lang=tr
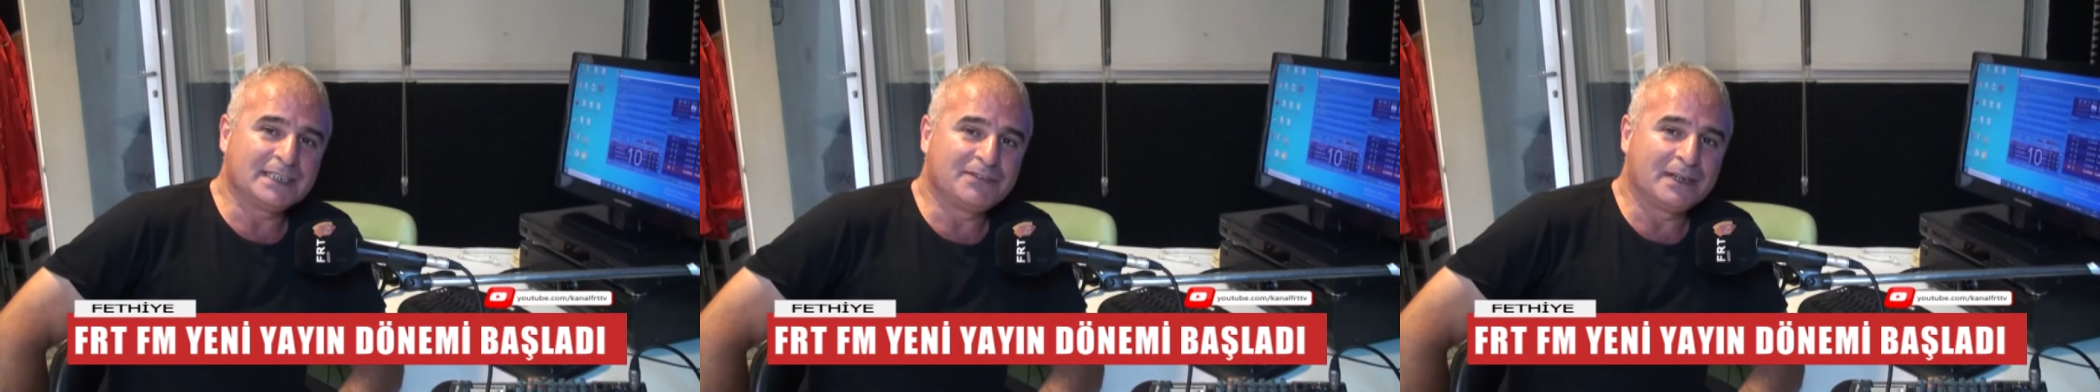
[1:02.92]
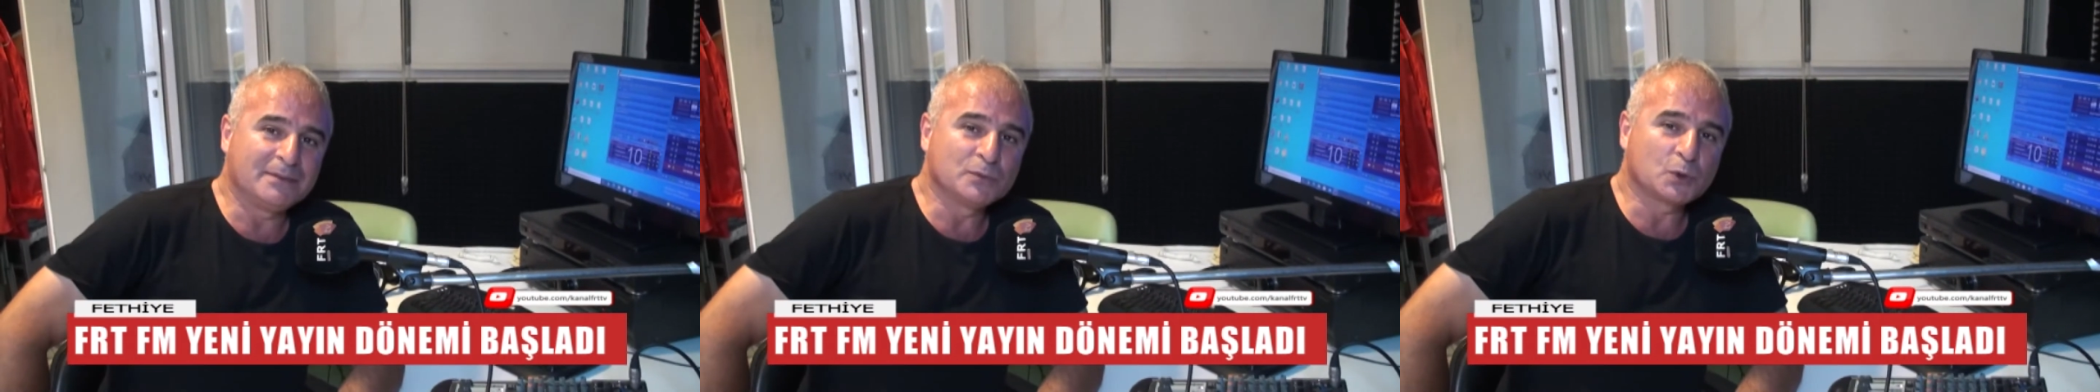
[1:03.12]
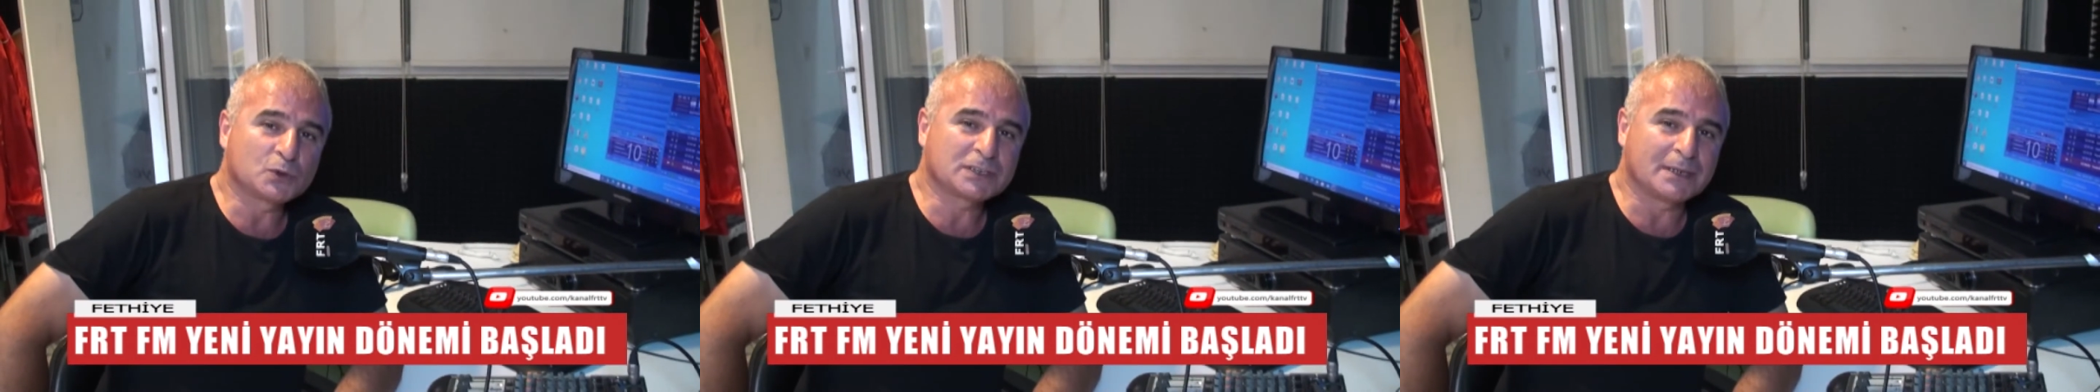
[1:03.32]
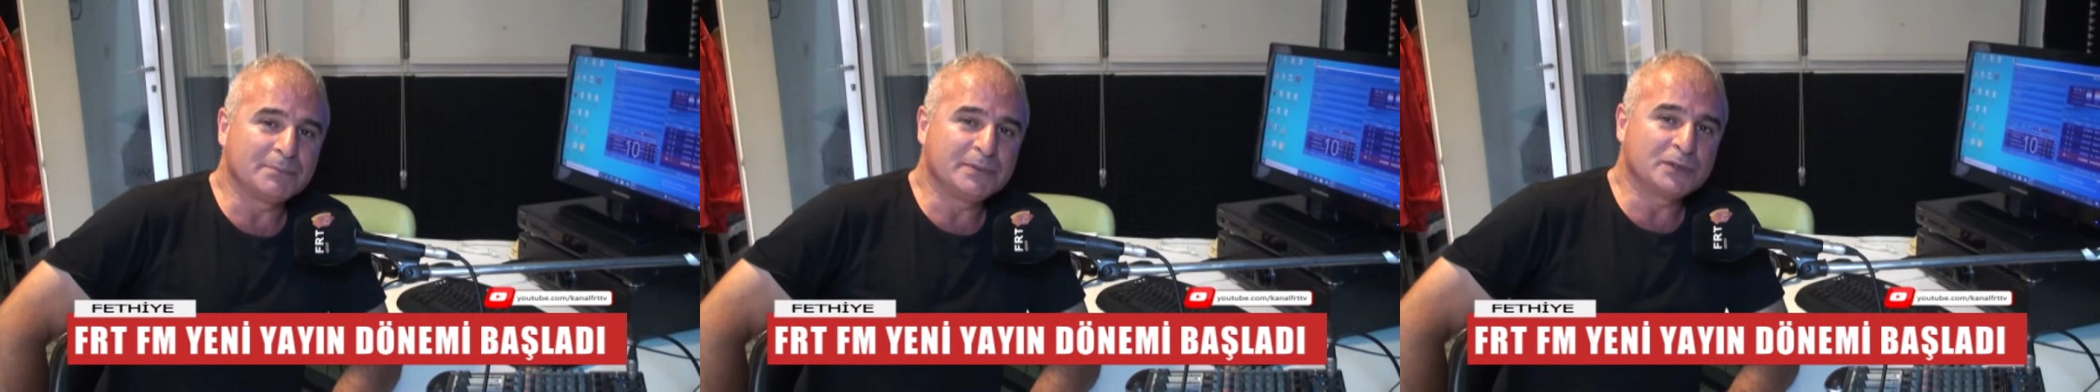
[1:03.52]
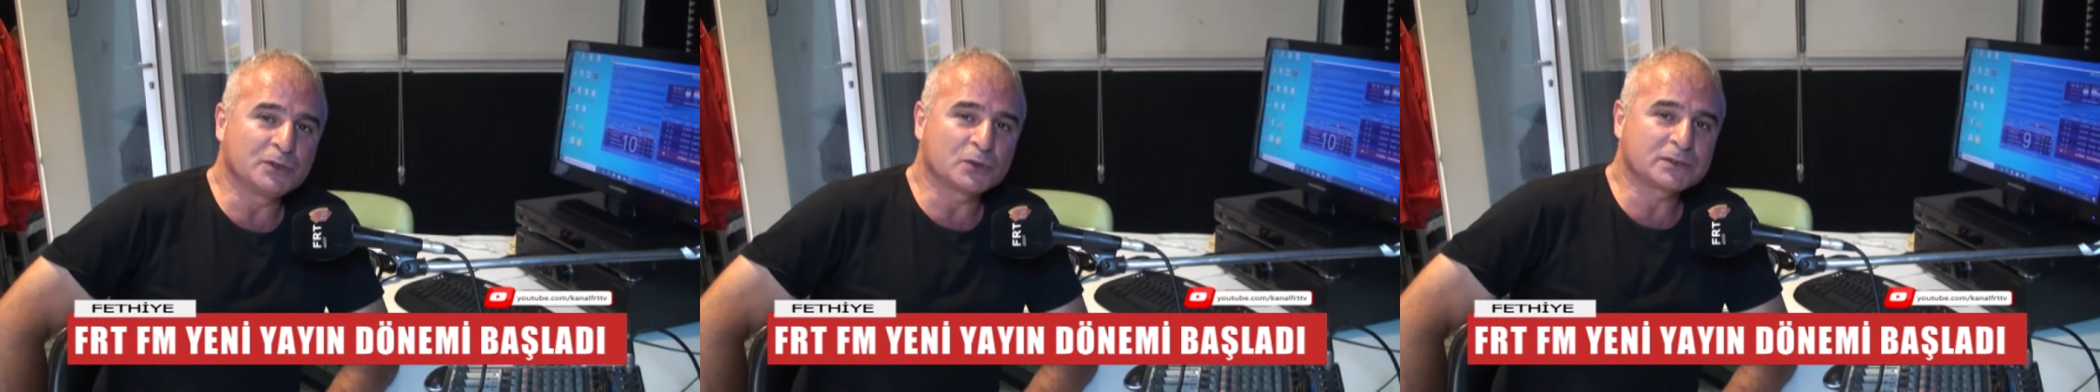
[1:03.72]
ise
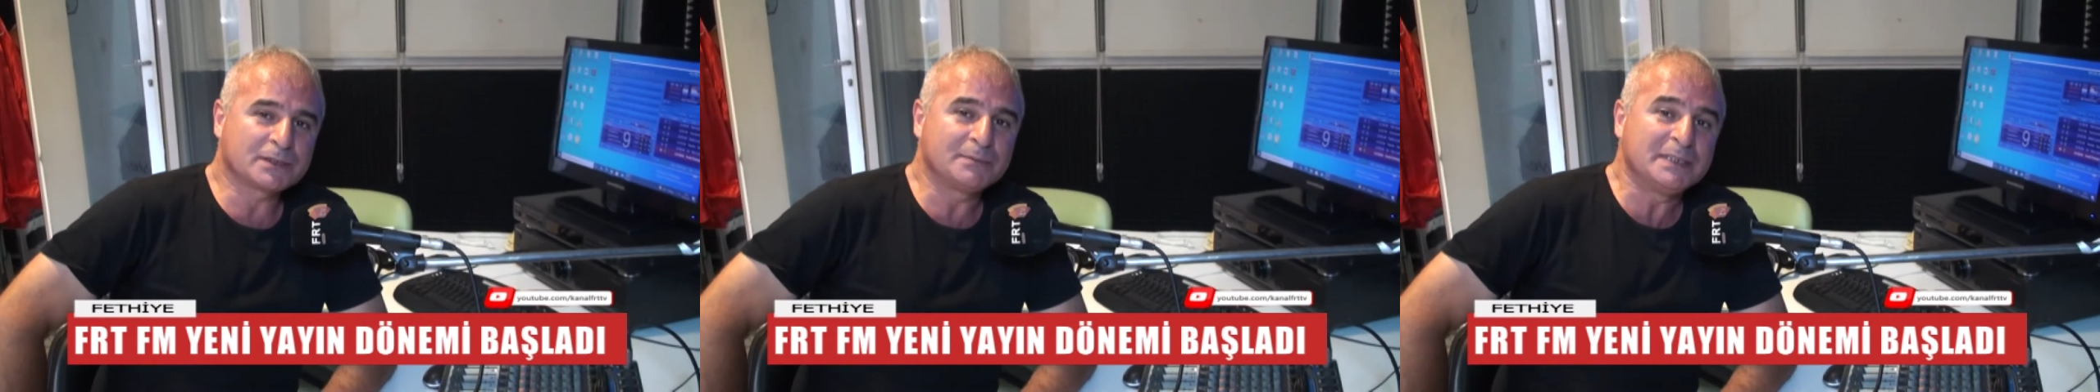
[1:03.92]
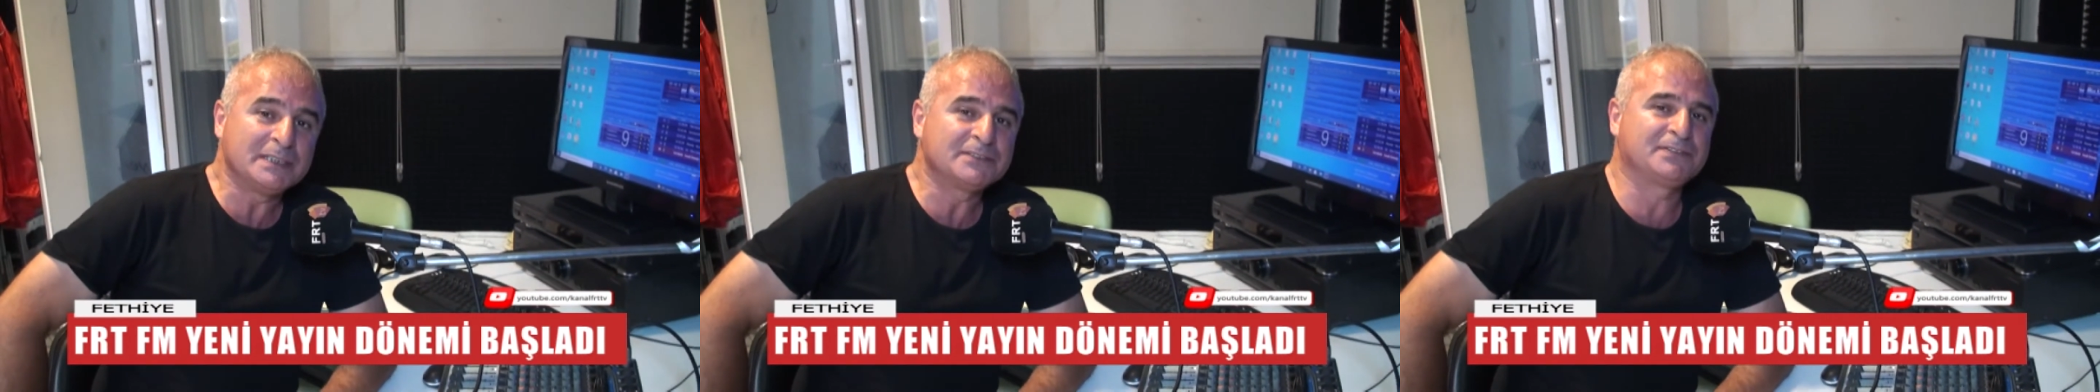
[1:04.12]
Tolga'yla Türkü